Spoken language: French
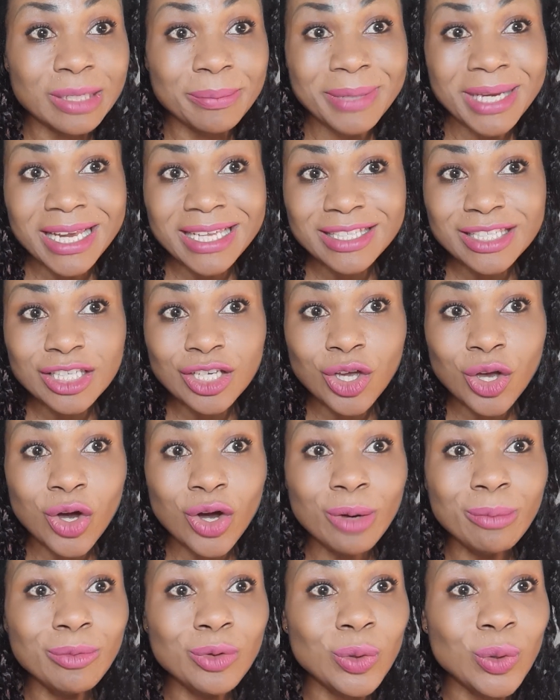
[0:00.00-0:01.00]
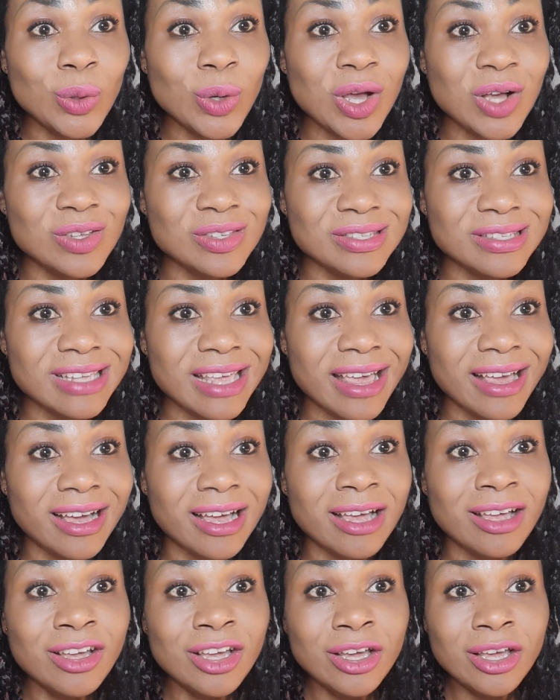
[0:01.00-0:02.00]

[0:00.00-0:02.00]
maladies comme le cancer.